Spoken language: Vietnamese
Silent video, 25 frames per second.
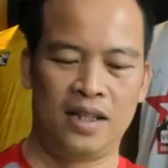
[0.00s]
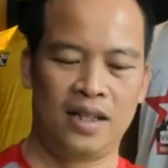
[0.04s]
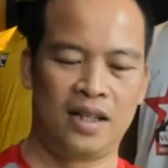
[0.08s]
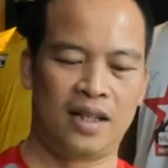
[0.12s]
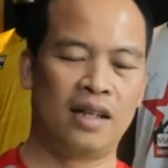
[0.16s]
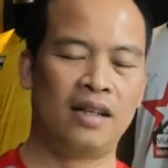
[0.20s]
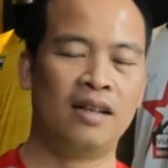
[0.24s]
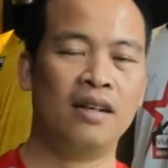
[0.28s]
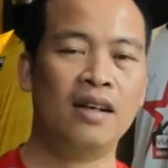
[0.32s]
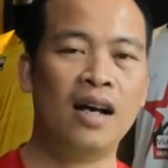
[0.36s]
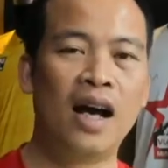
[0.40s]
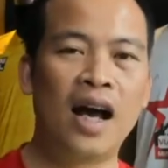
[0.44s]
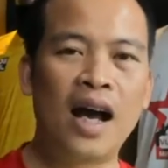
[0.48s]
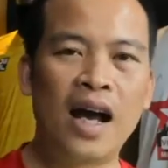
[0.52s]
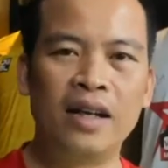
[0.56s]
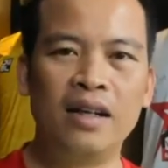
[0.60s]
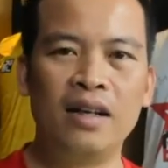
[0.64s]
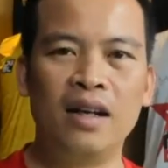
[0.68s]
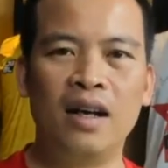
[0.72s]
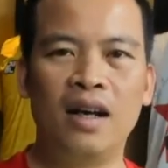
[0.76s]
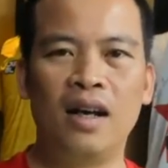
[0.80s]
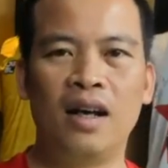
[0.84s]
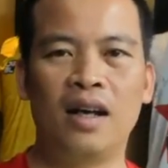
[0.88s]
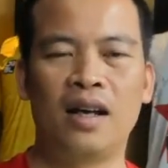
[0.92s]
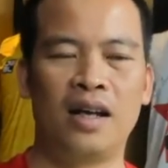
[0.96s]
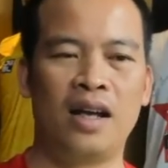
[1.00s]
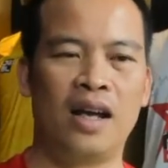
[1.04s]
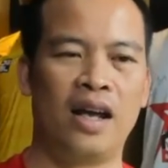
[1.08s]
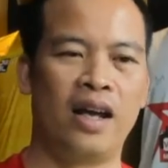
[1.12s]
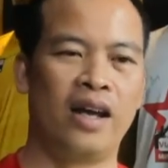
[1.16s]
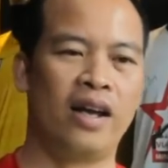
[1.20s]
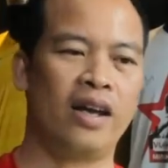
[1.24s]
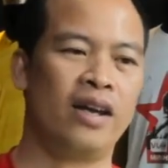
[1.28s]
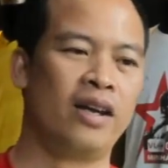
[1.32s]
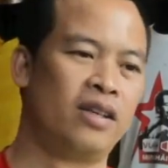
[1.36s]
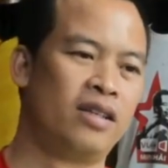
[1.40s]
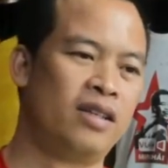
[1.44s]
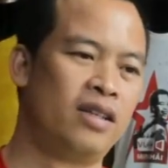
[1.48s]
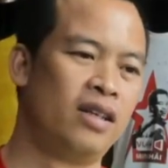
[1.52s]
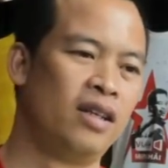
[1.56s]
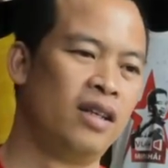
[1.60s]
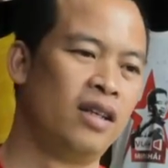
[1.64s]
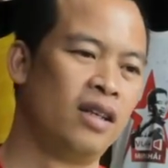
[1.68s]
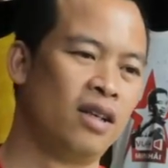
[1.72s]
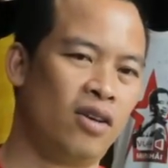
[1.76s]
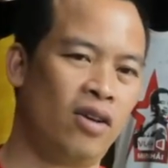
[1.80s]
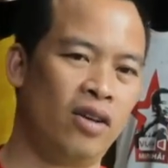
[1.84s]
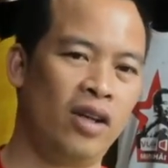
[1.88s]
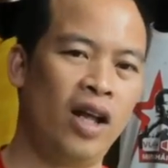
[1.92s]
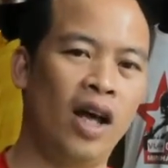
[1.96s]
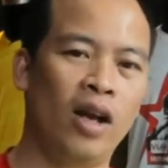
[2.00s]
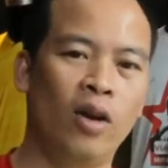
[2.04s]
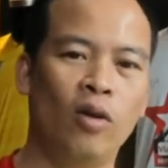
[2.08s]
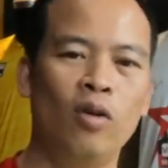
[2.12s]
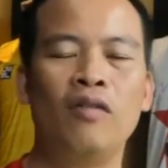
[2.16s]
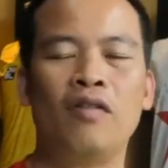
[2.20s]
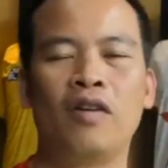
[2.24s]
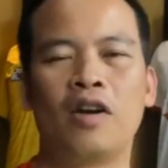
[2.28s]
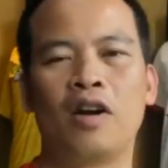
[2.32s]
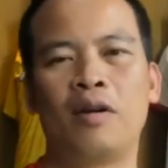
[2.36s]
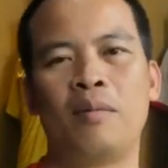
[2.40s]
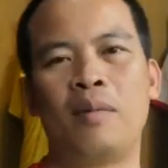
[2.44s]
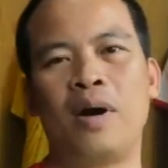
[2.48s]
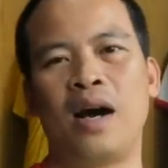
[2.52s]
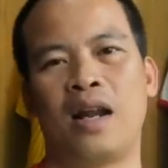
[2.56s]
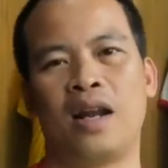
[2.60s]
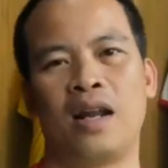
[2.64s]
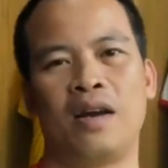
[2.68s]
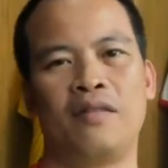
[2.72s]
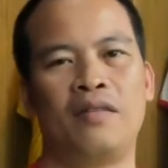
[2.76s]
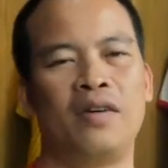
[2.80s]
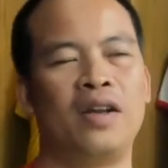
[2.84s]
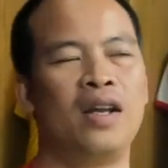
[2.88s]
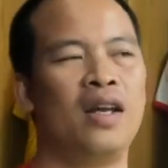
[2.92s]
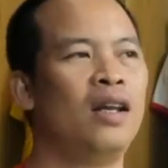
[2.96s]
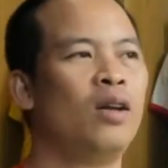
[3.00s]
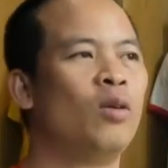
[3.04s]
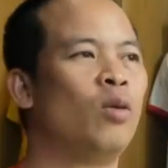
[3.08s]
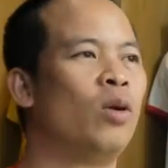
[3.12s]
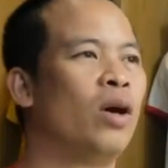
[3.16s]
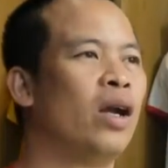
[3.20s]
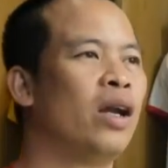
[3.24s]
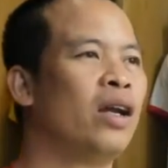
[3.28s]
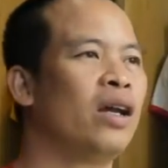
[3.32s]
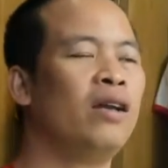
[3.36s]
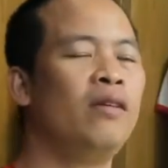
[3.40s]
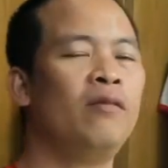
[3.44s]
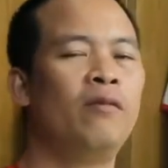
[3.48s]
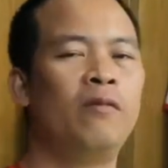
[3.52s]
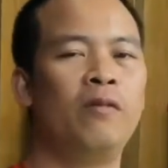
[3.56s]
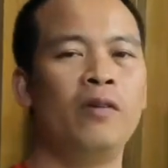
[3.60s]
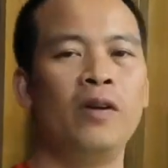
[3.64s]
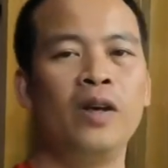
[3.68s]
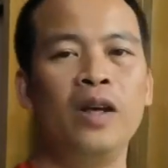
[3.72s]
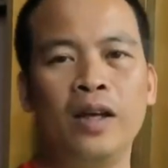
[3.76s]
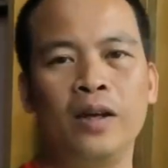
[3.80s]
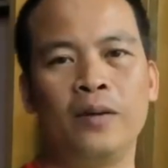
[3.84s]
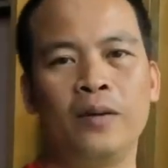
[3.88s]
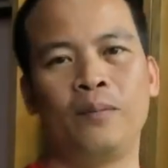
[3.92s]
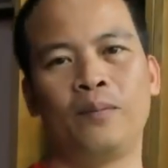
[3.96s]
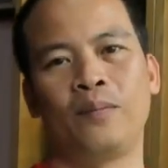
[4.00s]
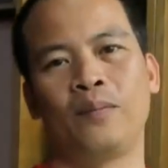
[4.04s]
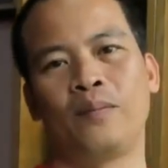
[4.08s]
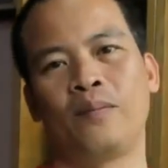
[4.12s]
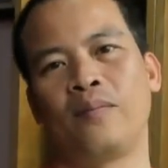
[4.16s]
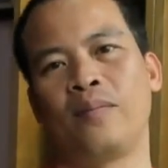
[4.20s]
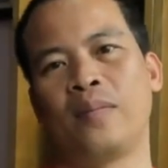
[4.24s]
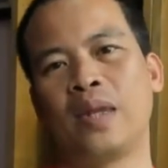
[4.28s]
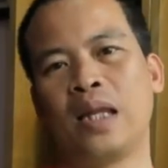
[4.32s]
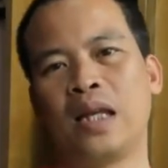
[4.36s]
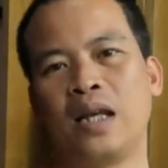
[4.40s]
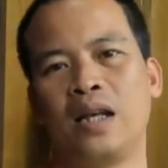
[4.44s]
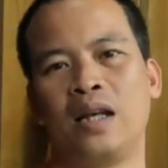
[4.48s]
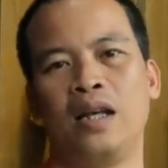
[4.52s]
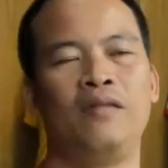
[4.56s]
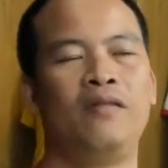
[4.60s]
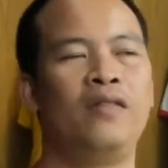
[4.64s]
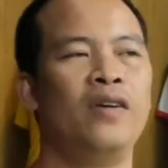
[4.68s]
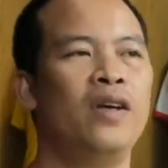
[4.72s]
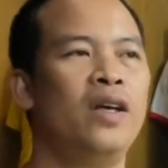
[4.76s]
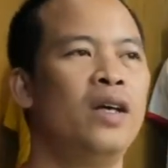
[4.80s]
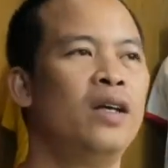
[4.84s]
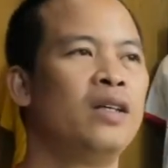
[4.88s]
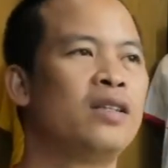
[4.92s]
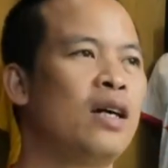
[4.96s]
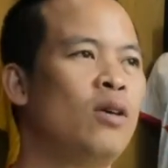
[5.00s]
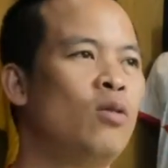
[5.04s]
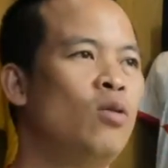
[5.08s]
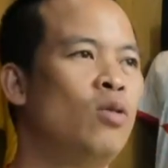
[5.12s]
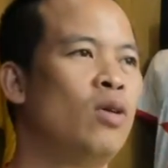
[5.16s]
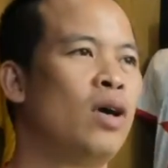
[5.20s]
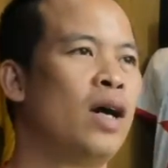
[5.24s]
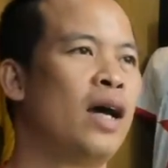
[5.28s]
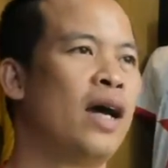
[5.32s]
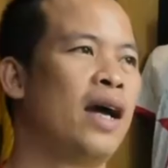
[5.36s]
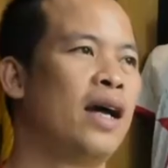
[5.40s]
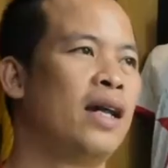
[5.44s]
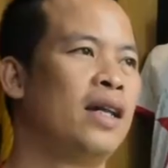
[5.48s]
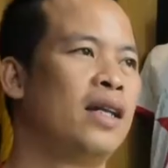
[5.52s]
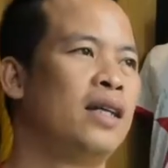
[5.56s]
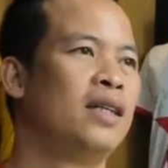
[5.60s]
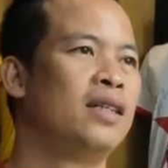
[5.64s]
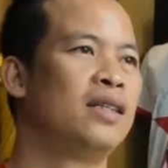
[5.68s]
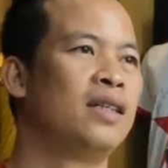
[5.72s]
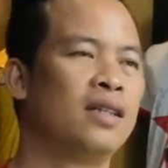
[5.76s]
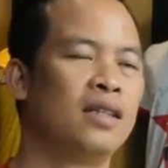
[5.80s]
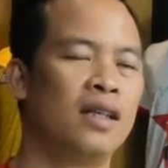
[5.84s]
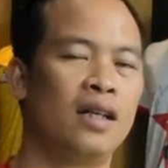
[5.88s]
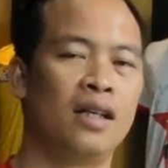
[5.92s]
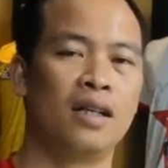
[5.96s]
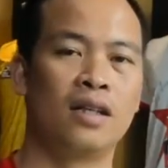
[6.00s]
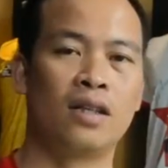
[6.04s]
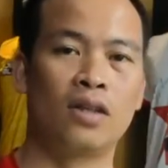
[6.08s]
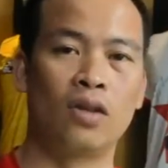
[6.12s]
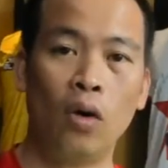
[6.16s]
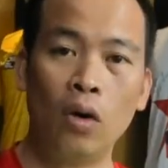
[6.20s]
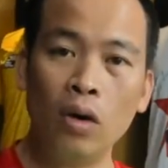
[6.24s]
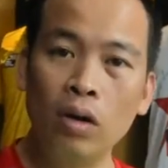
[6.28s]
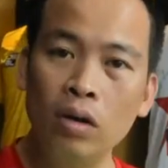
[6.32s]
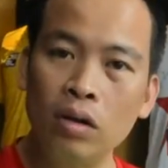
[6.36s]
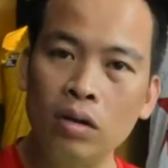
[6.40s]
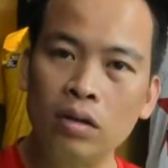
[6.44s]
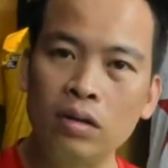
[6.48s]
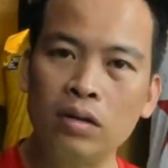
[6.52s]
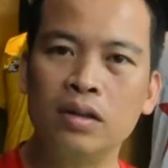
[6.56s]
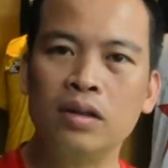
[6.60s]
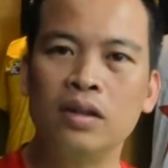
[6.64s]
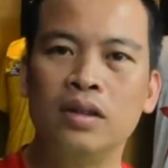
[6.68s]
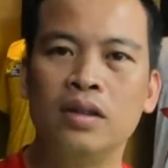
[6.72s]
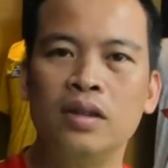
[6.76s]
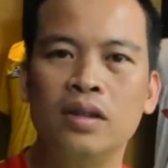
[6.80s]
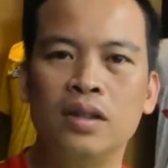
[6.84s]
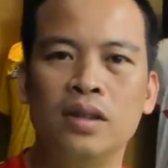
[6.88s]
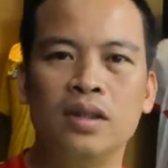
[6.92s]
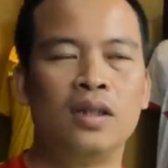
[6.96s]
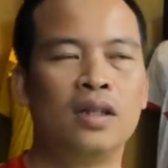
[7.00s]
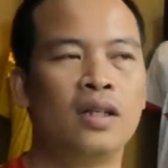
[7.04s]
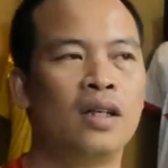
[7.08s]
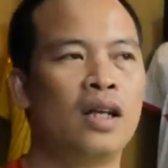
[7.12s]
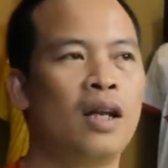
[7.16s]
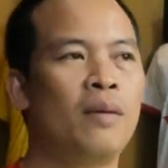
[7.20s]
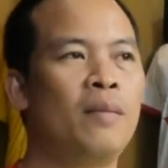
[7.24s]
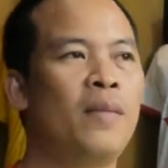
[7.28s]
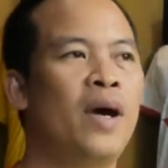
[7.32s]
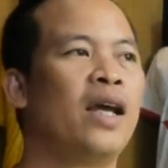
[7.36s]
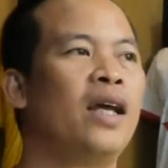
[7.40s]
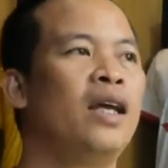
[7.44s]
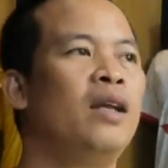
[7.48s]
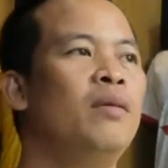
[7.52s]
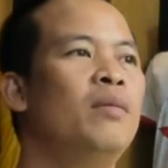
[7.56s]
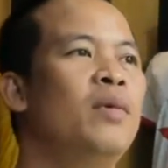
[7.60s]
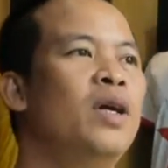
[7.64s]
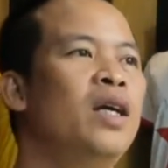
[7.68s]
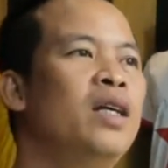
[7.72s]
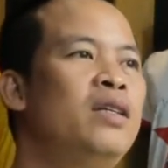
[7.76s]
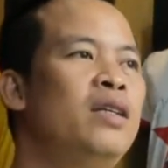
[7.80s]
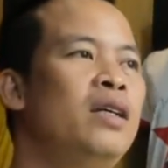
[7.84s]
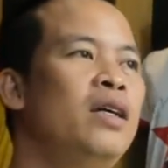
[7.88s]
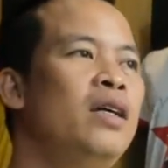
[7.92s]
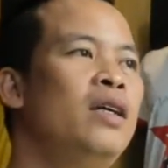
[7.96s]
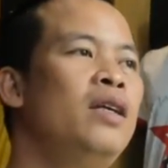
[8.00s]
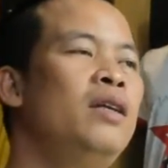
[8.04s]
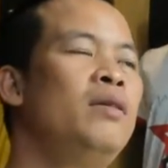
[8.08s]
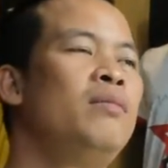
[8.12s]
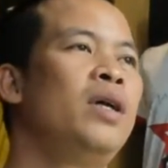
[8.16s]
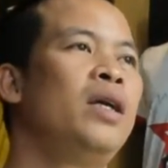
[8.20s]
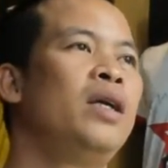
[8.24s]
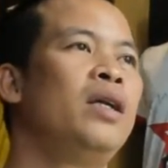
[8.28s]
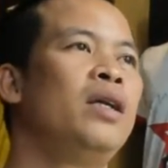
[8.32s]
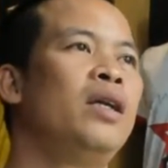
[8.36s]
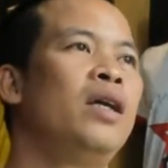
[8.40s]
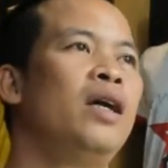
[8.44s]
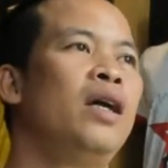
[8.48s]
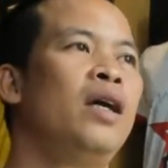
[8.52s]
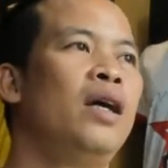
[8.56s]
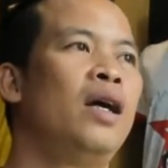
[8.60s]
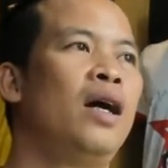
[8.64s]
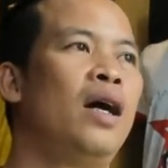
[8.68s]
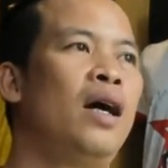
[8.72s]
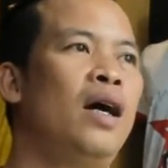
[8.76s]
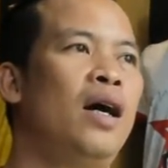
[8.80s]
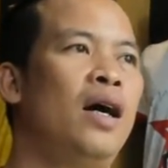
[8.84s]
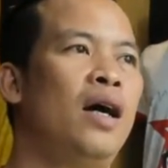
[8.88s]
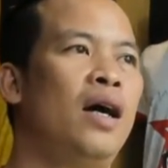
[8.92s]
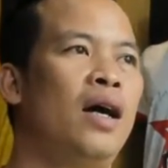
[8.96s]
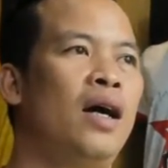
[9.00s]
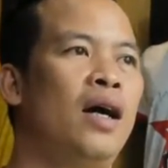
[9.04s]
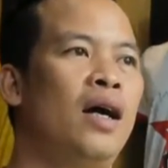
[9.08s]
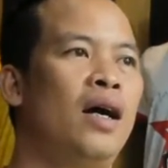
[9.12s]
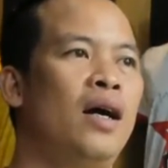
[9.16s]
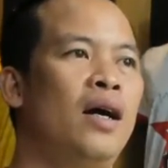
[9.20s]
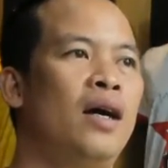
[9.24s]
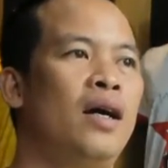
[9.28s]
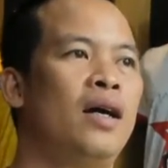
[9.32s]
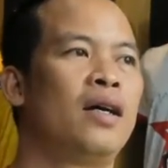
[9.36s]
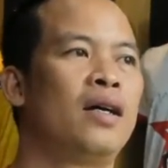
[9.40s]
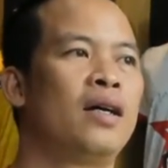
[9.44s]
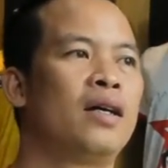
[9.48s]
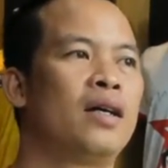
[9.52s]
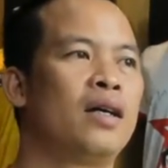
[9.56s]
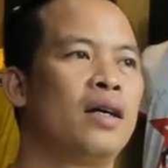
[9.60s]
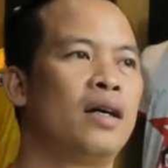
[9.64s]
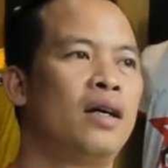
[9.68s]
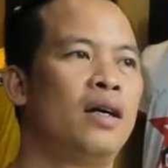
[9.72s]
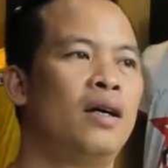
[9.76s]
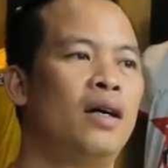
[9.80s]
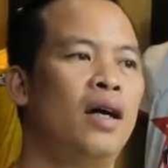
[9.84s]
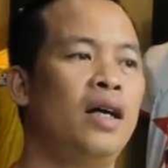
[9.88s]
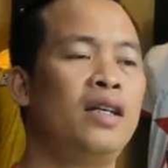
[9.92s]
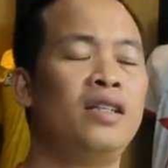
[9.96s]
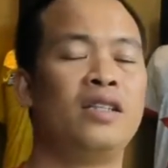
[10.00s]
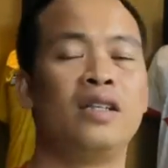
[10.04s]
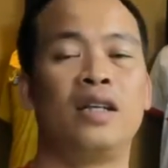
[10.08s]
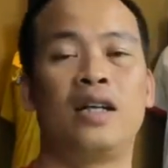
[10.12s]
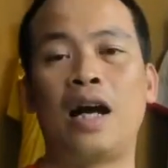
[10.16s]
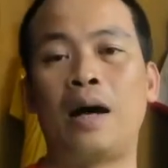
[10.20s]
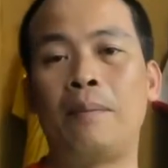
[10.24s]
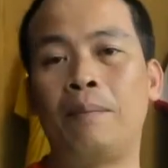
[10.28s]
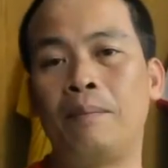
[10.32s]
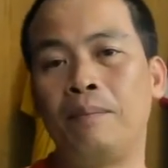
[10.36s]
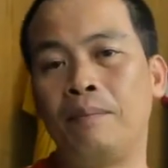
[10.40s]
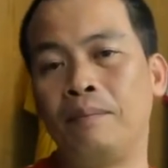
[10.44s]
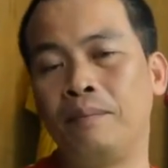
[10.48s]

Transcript: cái thứ hai nữa cái này xin được nói thật luôn với các bạn là vấn đề liên quan đến kinh phí kinh phí sang UAE thì sẽ rất là tốn năm 2019 mình đi uh, Asian Cup